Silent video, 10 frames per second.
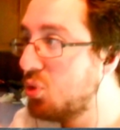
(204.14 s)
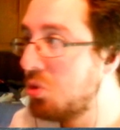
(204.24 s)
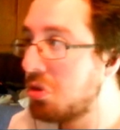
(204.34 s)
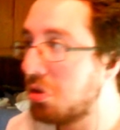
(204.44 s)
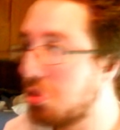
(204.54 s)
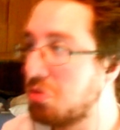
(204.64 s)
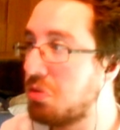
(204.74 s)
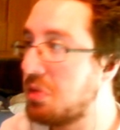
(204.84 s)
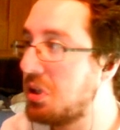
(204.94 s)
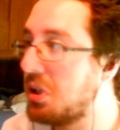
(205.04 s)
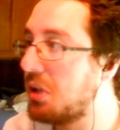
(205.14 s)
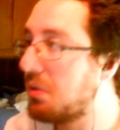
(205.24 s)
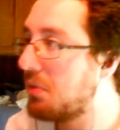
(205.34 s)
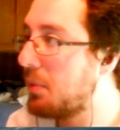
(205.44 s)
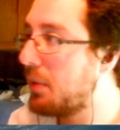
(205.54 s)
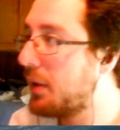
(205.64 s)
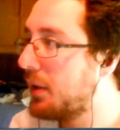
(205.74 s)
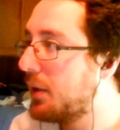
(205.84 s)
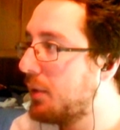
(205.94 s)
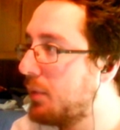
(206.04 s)
L'unico che usa l'americano, vabbè.
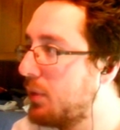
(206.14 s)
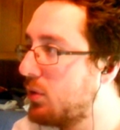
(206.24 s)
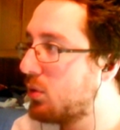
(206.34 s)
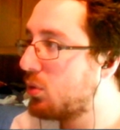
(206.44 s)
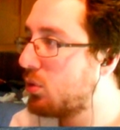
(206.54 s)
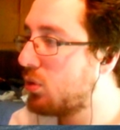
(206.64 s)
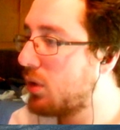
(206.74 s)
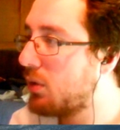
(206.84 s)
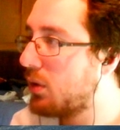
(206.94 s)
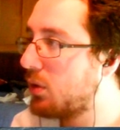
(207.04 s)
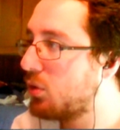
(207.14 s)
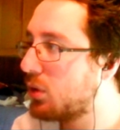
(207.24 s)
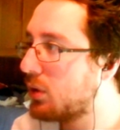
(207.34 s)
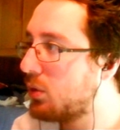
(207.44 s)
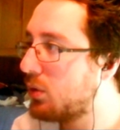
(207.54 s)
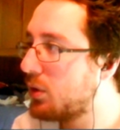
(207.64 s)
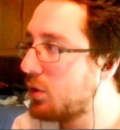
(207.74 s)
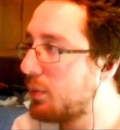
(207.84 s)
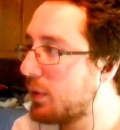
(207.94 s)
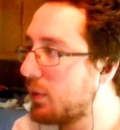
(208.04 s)
Riso il cursore di un altro giocatore
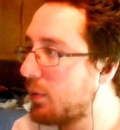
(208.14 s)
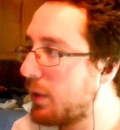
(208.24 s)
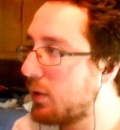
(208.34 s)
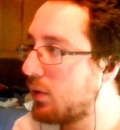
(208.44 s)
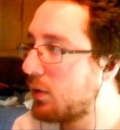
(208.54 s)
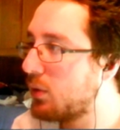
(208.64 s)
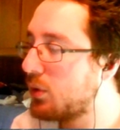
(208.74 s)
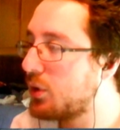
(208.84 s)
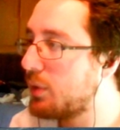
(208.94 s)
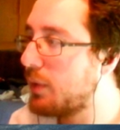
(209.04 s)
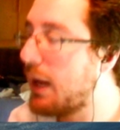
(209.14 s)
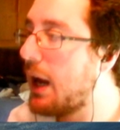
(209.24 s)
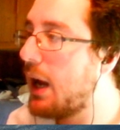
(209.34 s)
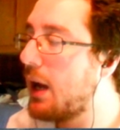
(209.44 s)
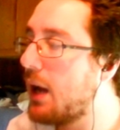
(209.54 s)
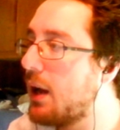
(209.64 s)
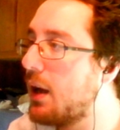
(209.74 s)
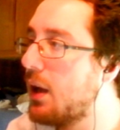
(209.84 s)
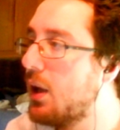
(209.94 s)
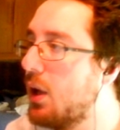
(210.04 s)
shipper compare con la tua ship.
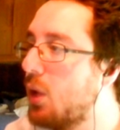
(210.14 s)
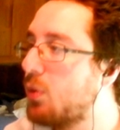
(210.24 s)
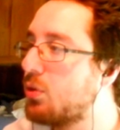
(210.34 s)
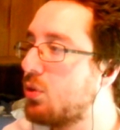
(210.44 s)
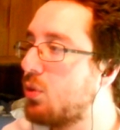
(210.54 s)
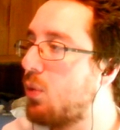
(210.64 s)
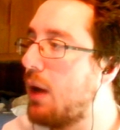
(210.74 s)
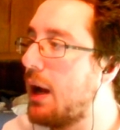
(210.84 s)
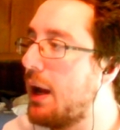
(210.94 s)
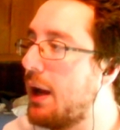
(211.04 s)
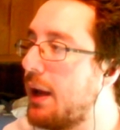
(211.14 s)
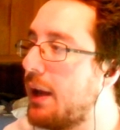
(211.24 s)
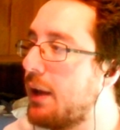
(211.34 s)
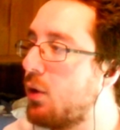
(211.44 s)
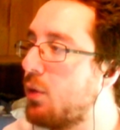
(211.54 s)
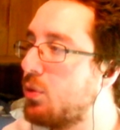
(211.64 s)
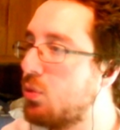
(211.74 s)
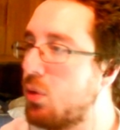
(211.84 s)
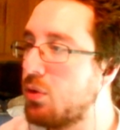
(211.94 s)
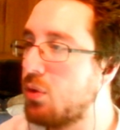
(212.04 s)
Ah, questo qua è come
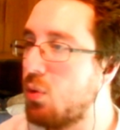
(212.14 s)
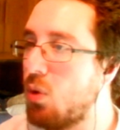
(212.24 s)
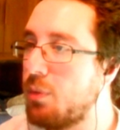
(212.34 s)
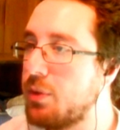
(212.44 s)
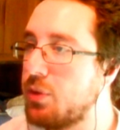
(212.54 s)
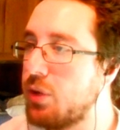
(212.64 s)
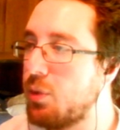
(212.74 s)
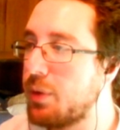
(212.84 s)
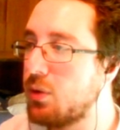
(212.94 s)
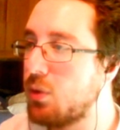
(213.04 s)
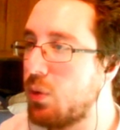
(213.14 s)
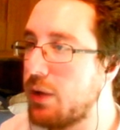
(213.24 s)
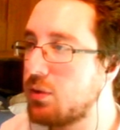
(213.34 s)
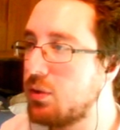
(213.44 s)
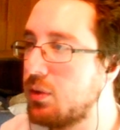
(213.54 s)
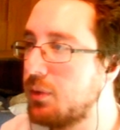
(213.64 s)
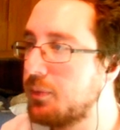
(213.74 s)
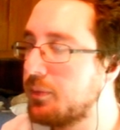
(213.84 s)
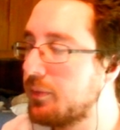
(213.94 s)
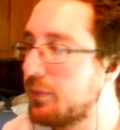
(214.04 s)
su World of Warcraft, cioè io prendo questo,